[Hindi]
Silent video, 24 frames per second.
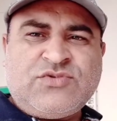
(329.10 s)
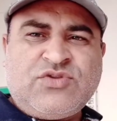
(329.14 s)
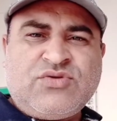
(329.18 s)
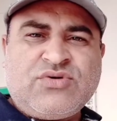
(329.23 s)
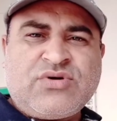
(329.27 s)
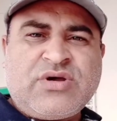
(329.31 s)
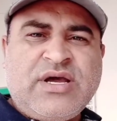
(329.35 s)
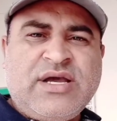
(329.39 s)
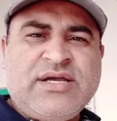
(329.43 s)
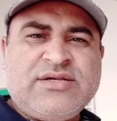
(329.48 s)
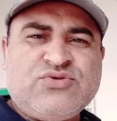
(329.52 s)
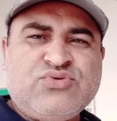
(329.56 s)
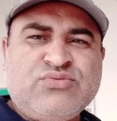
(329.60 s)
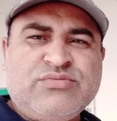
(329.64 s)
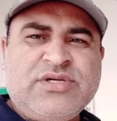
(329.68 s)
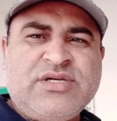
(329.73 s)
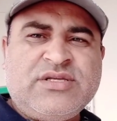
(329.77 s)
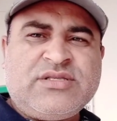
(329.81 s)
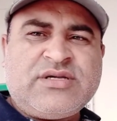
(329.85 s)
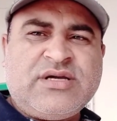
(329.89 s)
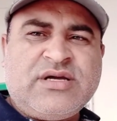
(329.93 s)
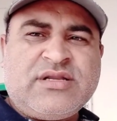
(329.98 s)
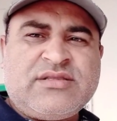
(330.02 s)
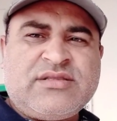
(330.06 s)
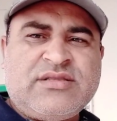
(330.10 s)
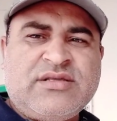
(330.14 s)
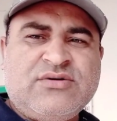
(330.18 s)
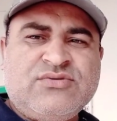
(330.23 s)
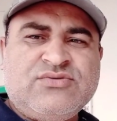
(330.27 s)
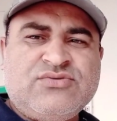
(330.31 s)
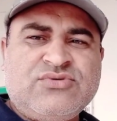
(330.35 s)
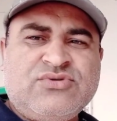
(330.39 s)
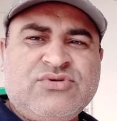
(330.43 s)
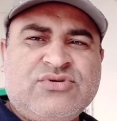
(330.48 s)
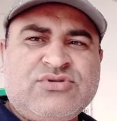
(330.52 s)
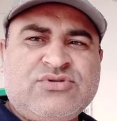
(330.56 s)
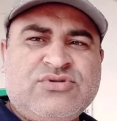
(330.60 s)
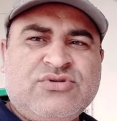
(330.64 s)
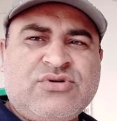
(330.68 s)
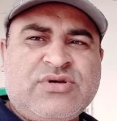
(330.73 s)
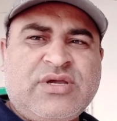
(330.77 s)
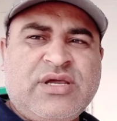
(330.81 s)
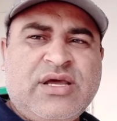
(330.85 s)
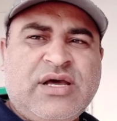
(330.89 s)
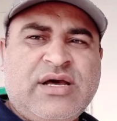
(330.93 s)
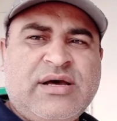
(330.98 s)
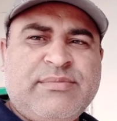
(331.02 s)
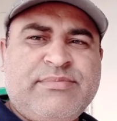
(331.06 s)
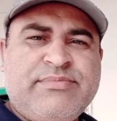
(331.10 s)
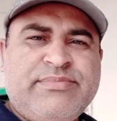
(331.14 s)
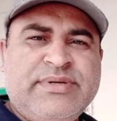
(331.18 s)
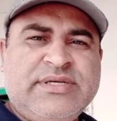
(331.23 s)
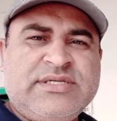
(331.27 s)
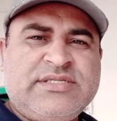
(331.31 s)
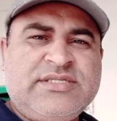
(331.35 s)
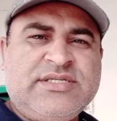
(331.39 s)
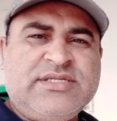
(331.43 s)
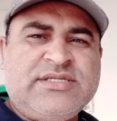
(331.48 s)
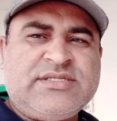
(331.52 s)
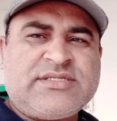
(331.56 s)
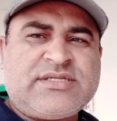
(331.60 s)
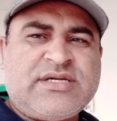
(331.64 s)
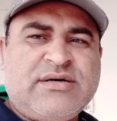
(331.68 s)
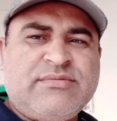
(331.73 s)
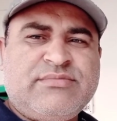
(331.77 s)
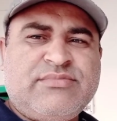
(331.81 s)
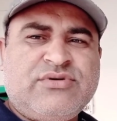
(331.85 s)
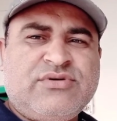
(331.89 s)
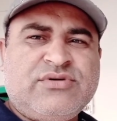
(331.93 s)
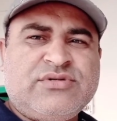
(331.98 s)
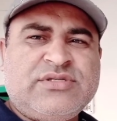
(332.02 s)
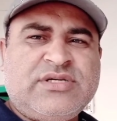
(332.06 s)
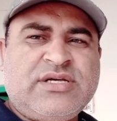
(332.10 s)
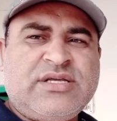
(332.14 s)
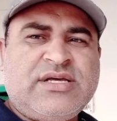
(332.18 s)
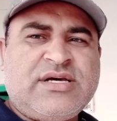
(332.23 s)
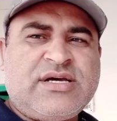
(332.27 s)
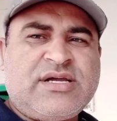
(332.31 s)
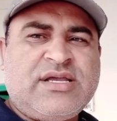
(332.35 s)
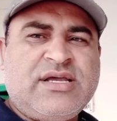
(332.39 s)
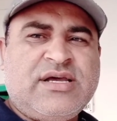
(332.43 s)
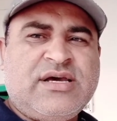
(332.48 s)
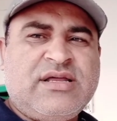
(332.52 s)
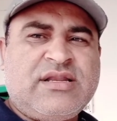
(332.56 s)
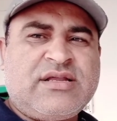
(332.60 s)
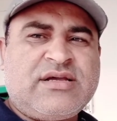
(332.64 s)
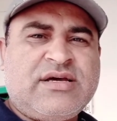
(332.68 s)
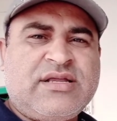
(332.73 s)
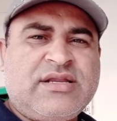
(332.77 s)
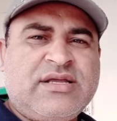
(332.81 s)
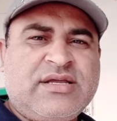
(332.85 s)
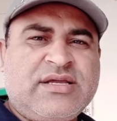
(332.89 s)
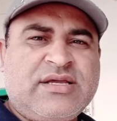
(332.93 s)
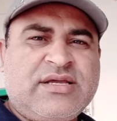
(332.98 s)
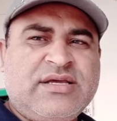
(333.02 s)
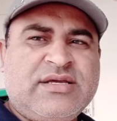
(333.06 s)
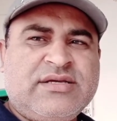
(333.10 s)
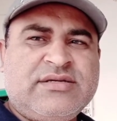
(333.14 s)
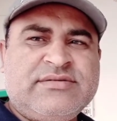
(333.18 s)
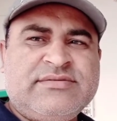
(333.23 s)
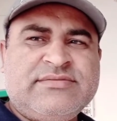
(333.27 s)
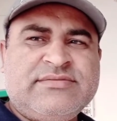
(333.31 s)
तो गैज़ उम्मीद करता हूँ दोस्तों कि आप इस चीज़ का बहुत ज़्यादा ख्याल करेंगे